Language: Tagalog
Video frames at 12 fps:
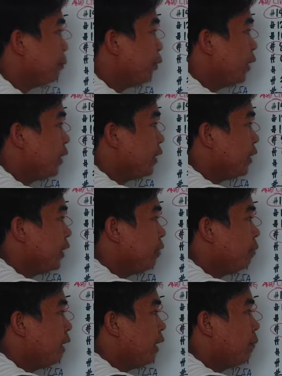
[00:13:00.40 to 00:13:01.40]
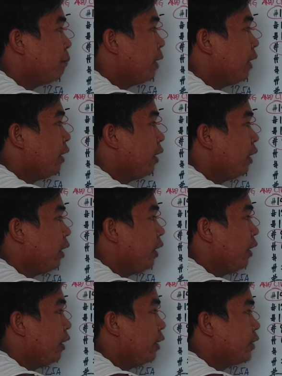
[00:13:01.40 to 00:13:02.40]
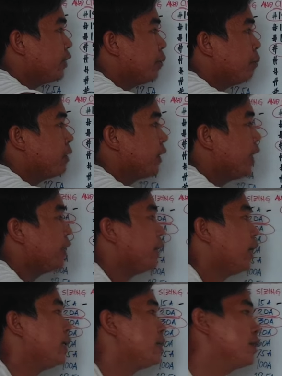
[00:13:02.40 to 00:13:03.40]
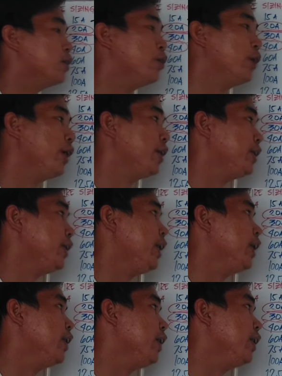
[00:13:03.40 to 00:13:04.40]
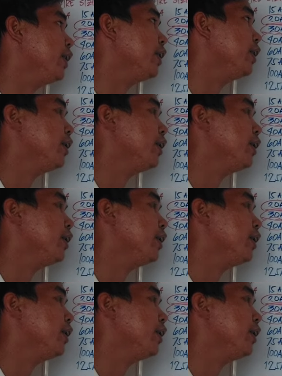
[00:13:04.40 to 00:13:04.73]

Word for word: po natin yan ng mga pang service entrance or SE natin.